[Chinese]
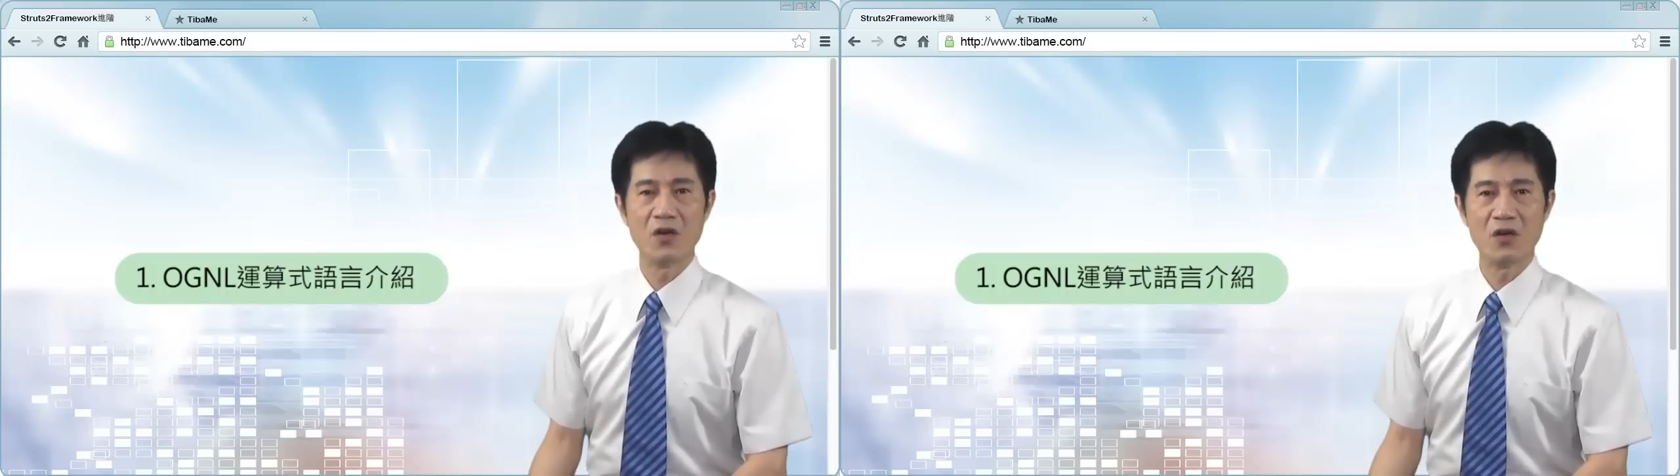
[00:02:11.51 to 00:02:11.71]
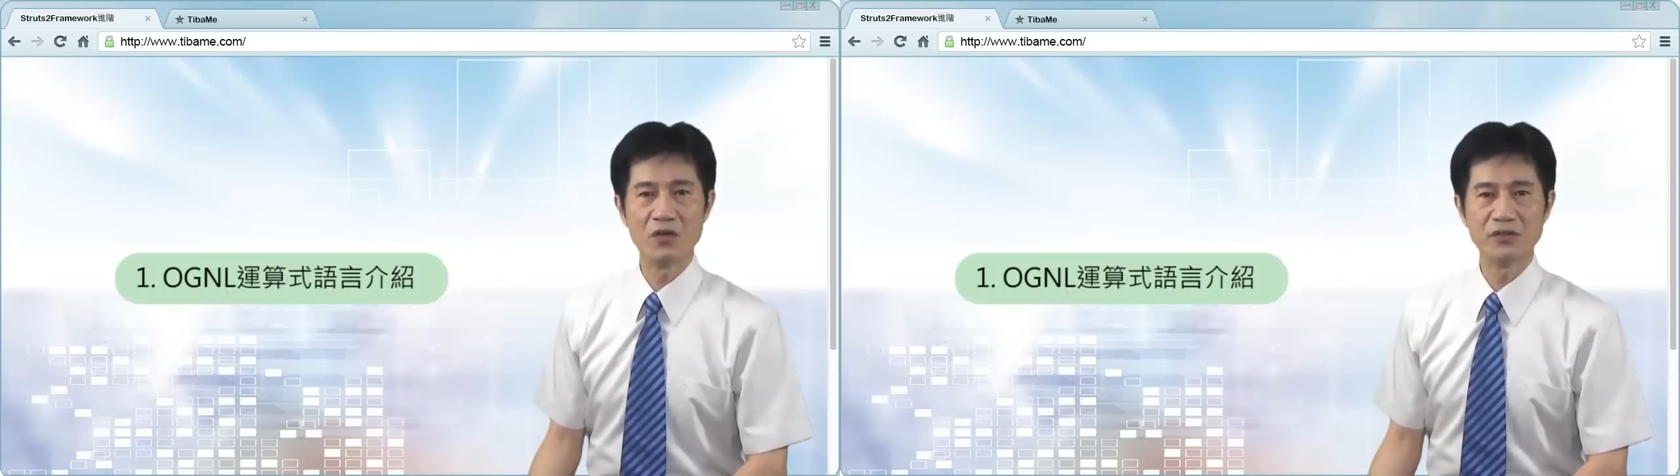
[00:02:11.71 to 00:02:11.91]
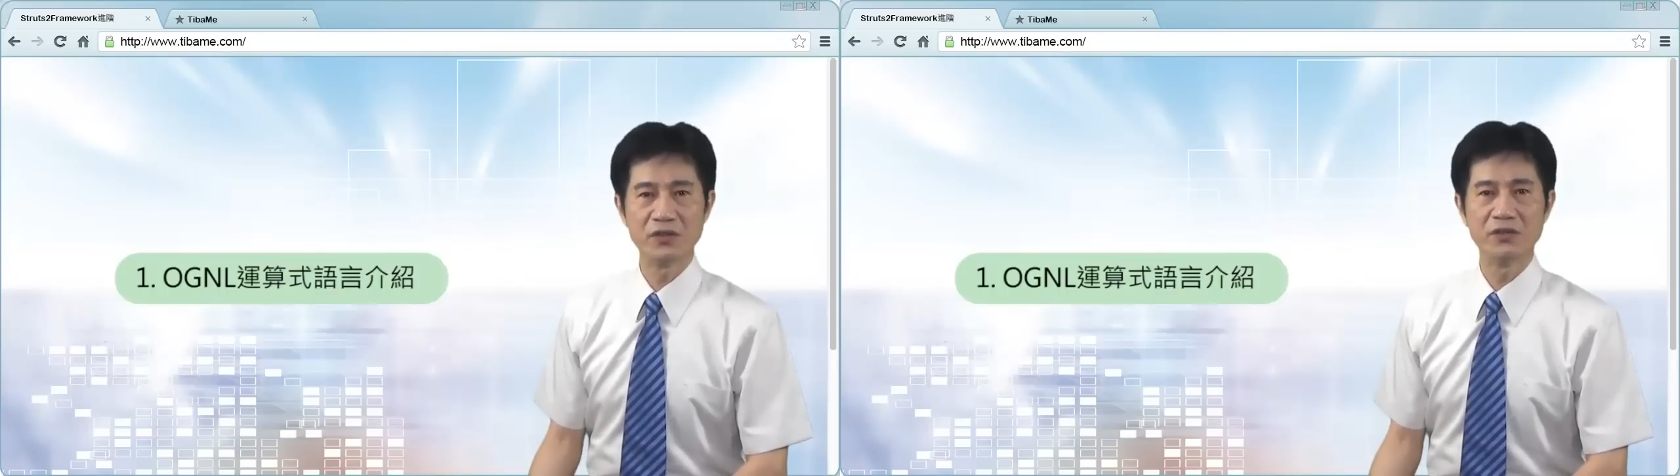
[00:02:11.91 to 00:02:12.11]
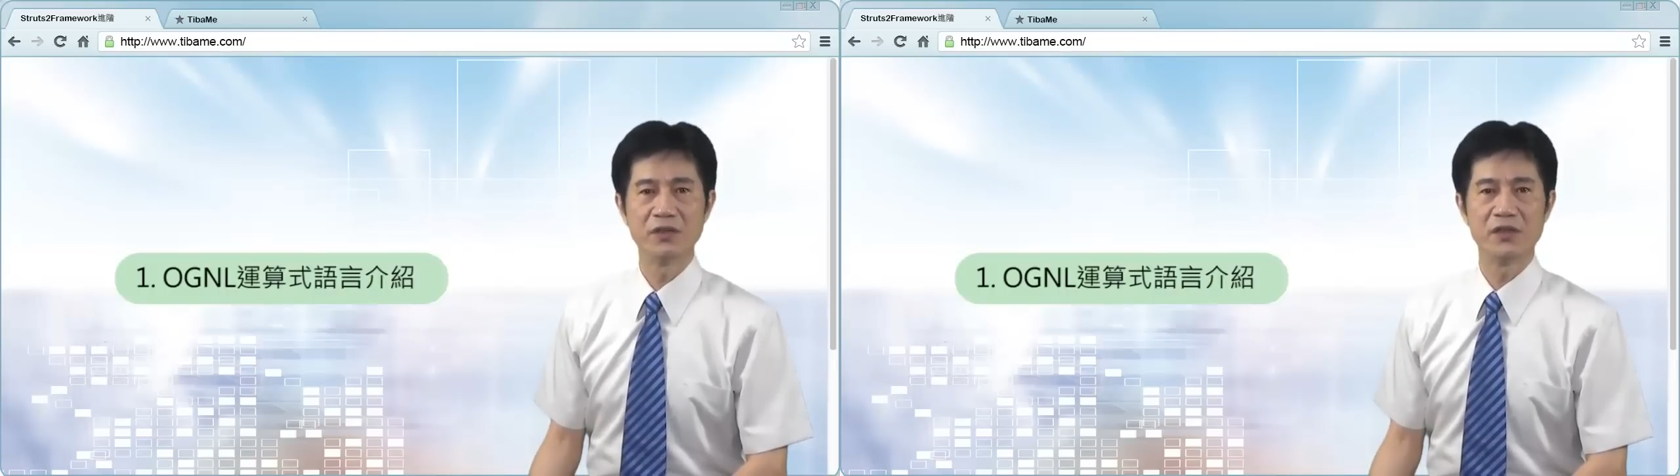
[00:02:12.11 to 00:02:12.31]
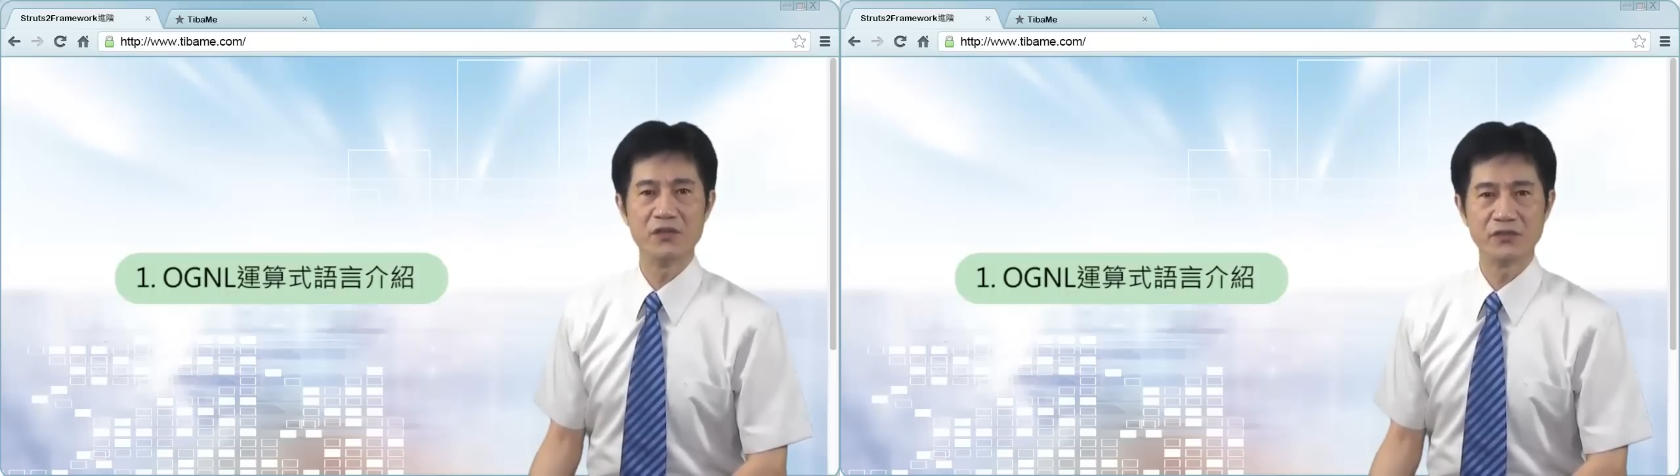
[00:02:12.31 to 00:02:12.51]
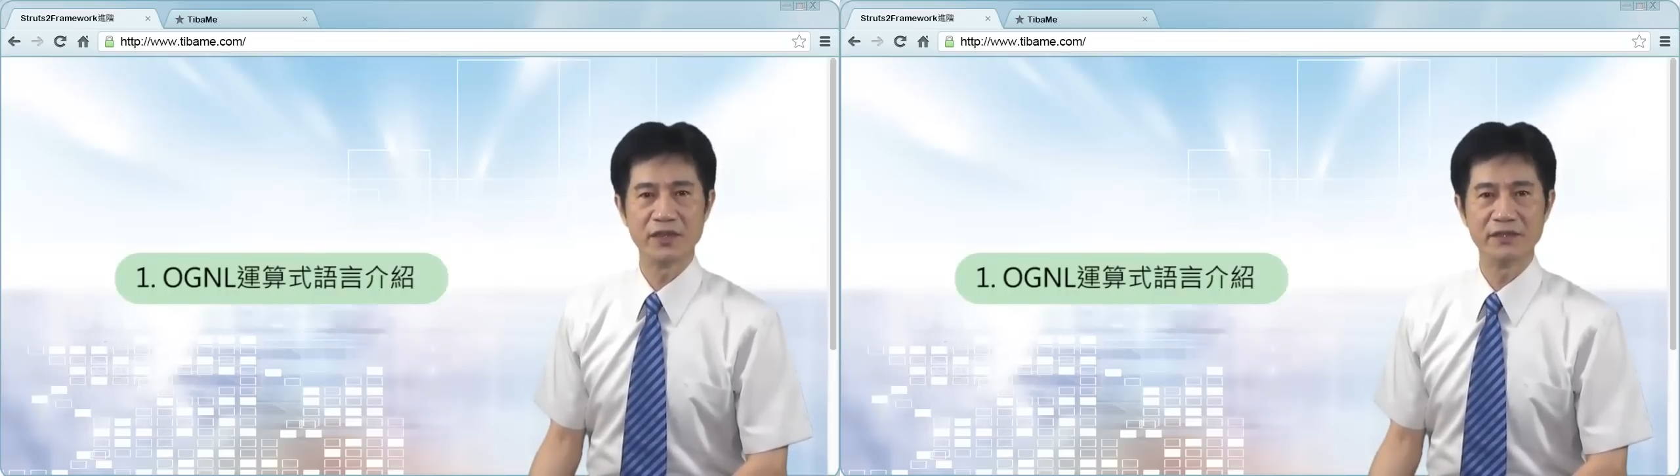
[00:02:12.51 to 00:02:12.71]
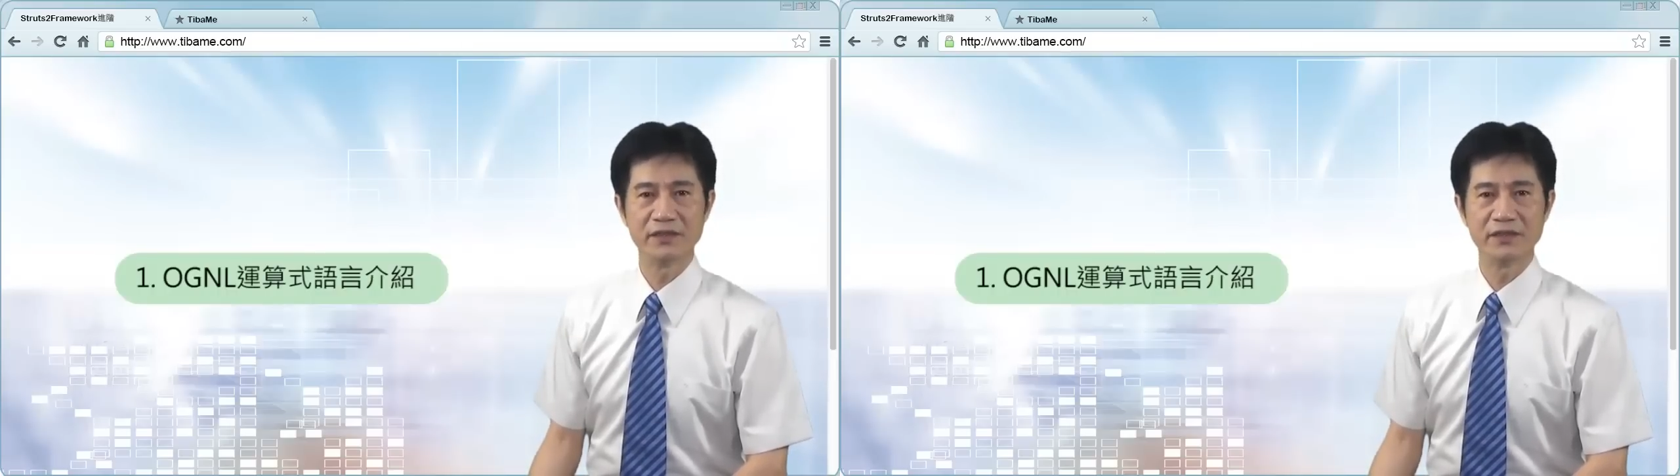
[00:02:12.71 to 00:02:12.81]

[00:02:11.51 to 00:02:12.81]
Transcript: o g l 运算